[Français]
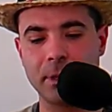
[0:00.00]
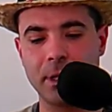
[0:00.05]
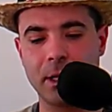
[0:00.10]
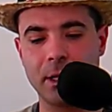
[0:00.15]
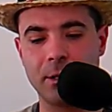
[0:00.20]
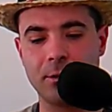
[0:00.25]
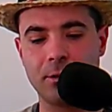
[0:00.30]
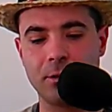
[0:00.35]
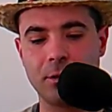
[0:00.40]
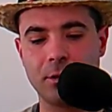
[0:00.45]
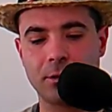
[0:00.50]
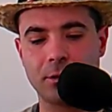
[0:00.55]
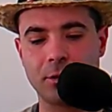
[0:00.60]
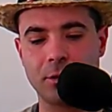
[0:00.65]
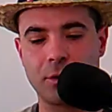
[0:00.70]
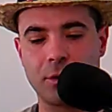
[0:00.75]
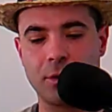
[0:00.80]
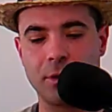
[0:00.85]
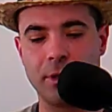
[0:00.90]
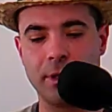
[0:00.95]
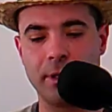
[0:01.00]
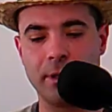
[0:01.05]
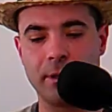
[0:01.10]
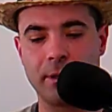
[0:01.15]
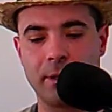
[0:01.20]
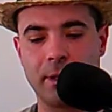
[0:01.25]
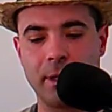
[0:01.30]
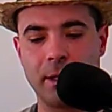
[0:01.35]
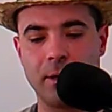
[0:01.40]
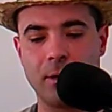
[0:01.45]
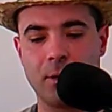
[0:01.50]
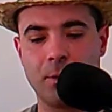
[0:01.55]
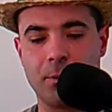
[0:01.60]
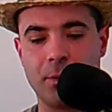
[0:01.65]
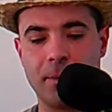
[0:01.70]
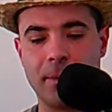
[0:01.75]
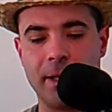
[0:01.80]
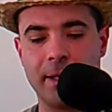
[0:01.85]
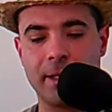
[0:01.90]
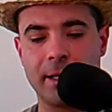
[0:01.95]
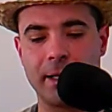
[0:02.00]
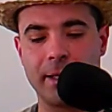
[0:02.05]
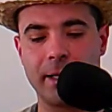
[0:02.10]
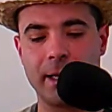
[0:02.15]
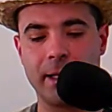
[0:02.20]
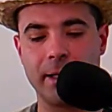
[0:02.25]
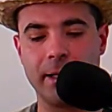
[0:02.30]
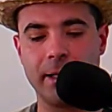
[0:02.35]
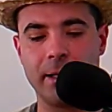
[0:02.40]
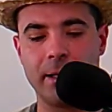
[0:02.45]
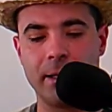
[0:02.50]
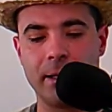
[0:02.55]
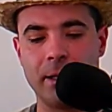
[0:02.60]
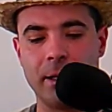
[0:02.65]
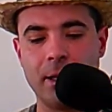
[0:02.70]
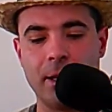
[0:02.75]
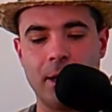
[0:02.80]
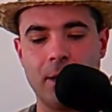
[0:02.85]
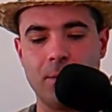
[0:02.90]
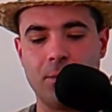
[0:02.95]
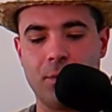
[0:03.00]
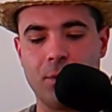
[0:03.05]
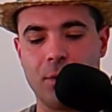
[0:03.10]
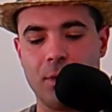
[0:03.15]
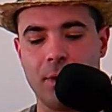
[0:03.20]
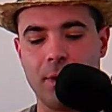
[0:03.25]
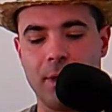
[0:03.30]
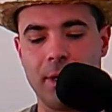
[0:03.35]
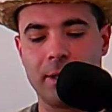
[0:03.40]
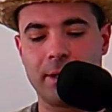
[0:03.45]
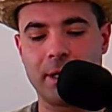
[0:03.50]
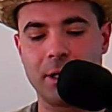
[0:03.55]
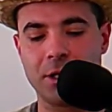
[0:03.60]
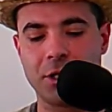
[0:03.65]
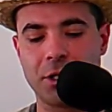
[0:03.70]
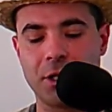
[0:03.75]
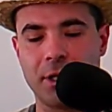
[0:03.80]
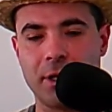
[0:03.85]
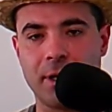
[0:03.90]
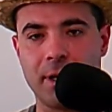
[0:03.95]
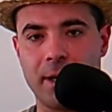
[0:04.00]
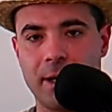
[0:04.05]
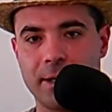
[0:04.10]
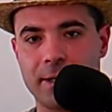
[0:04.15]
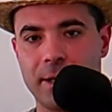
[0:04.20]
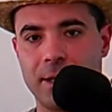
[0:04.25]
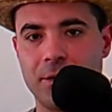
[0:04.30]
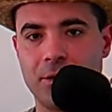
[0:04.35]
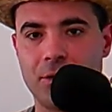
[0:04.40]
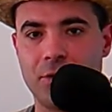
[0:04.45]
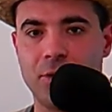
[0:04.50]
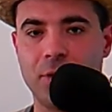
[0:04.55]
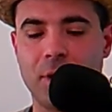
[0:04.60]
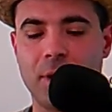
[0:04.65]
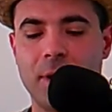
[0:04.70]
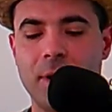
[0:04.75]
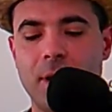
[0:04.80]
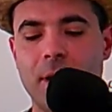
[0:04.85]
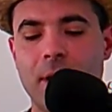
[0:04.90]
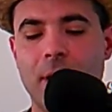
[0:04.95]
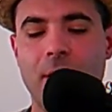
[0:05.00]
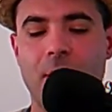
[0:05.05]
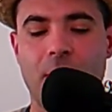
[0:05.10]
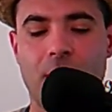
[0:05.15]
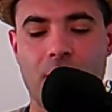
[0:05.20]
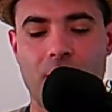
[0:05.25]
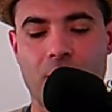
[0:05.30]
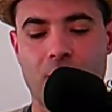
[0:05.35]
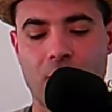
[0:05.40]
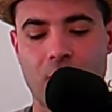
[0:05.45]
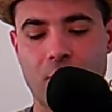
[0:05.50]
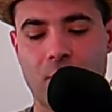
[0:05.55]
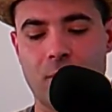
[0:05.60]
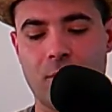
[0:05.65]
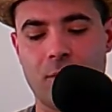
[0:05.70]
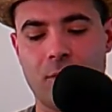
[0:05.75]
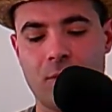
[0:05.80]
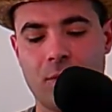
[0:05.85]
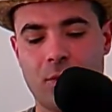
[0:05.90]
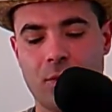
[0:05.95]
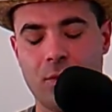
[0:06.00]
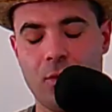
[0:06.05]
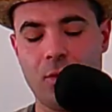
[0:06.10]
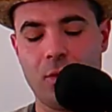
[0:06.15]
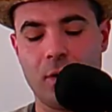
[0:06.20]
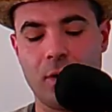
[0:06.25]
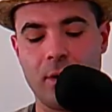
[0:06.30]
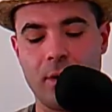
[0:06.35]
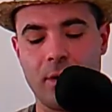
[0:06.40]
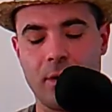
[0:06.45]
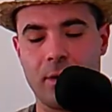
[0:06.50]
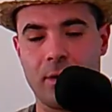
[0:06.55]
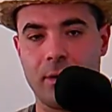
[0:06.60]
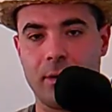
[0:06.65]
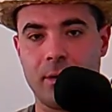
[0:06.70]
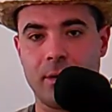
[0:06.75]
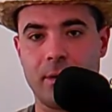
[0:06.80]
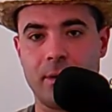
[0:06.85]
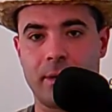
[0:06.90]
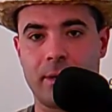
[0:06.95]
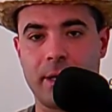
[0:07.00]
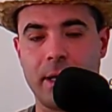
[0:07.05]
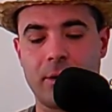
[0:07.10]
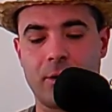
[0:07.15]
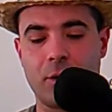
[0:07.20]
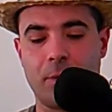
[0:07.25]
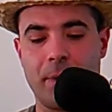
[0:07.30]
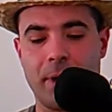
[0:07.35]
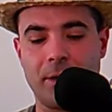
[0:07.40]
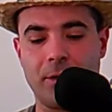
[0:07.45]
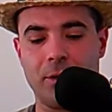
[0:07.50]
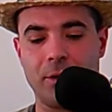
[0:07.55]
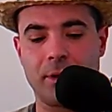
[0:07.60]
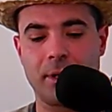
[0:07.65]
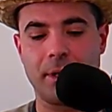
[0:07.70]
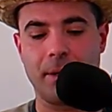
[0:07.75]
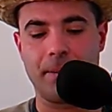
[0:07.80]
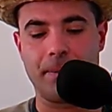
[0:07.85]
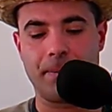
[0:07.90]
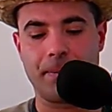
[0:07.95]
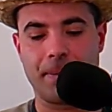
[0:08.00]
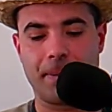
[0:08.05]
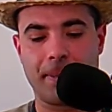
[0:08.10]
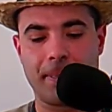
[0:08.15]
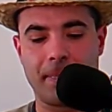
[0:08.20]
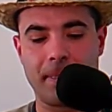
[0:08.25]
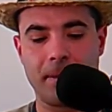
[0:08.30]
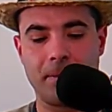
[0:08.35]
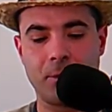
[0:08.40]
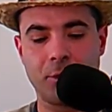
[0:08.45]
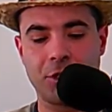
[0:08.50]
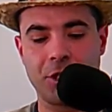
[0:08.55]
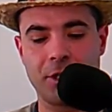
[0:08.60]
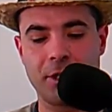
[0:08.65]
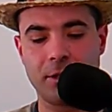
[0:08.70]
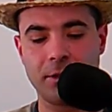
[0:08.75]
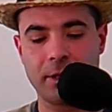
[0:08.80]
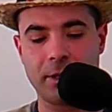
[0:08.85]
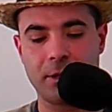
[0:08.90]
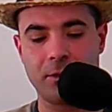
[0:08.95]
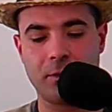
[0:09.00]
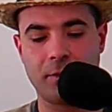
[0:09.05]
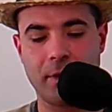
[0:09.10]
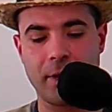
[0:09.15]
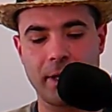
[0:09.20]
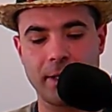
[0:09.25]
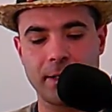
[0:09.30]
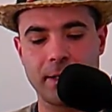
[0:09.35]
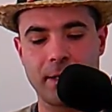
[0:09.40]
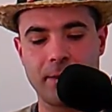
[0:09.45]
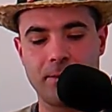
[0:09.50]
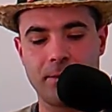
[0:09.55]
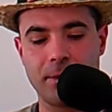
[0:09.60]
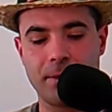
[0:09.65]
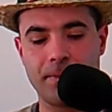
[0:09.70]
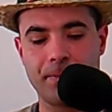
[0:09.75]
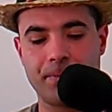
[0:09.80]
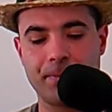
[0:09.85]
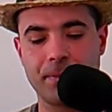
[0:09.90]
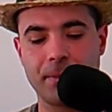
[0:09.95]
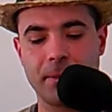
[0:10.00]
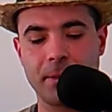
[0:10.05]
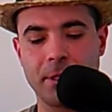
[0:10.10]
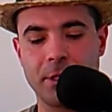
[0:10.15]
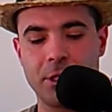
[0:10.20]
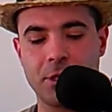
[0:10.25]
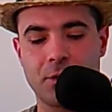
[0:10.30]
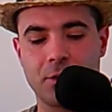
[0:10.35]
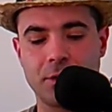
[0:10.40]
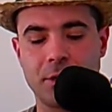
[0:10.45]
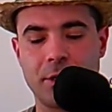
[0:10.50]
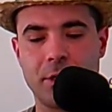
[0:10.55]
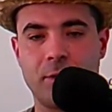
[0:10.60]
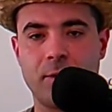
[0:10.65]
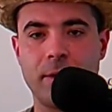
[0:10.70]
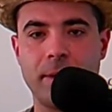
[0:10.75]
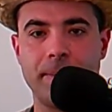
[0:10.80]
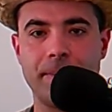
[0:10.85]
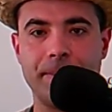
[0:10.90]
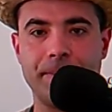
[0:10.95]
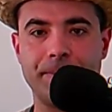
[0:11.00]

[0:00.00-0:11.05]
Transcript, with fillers: Et de l'autre côté, on peut mettre un harnais pour l'attacher à la ceinture ou quelque part d'autre. Bon, j'étais en train d'ouvrir ça, moi, si je continuais.